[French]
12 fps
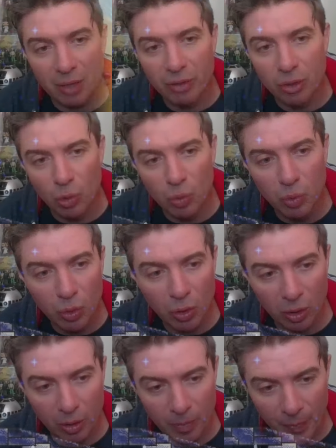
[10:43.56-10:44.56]
nos
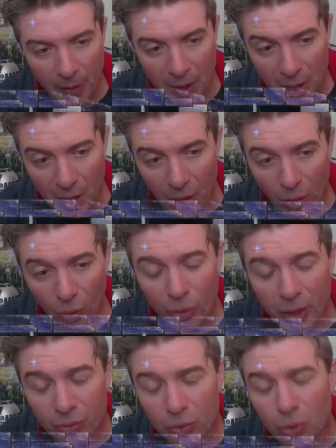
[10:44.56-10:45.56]
murs Alors on
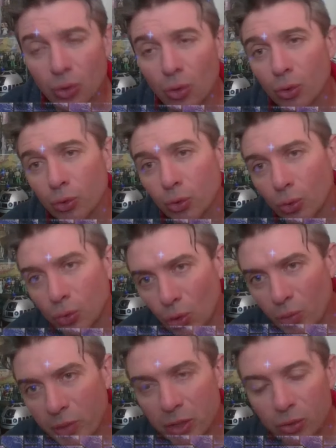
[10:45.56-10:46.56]
a vu que entre
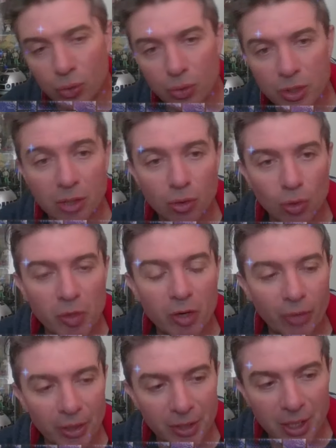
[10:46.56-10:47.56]
2012 et
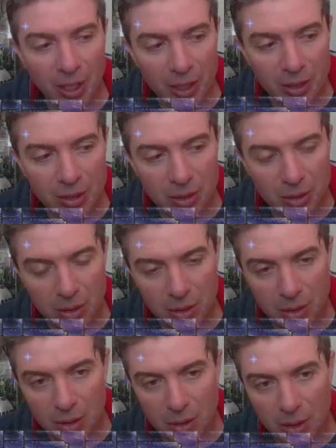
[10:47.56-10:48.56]
2024,
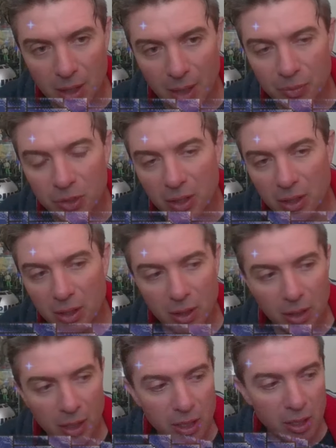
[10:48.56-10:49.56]
il y a bien,
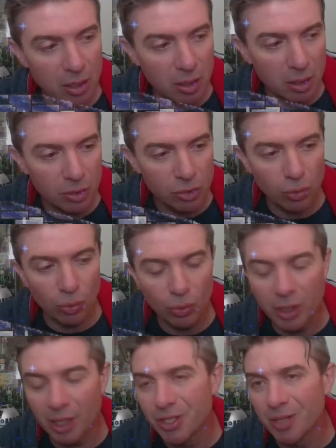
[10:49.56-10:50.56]
aller euh, sur le
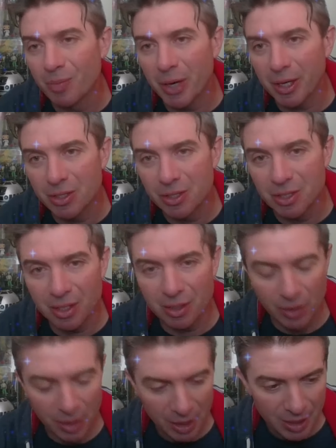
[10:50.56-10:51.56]
quartier parisien,
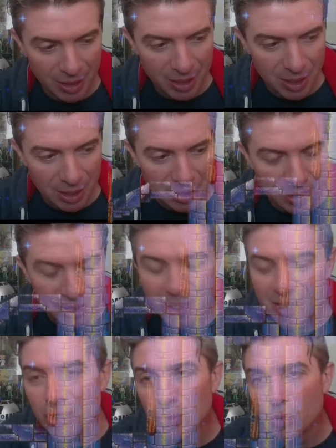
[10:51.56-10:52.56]

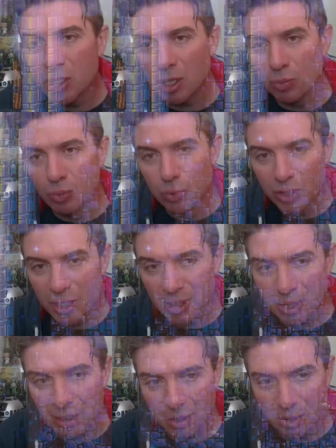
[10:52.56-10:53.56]
6 ou 7
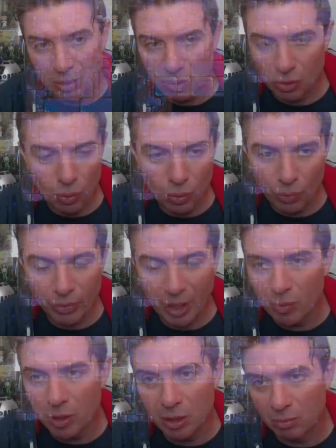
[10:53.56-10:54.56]
boutiques qu'on
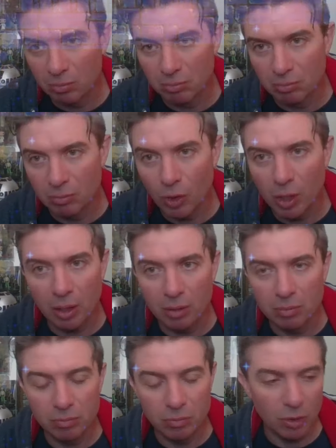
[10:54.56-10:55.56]
fermait. Voilà,
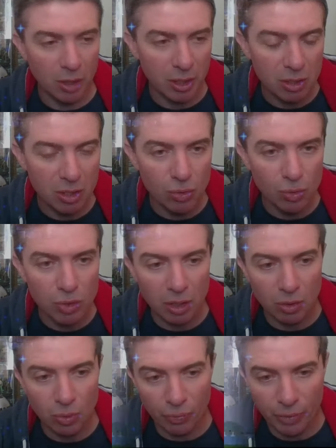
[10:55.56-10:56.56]
a six ou 7 qu'on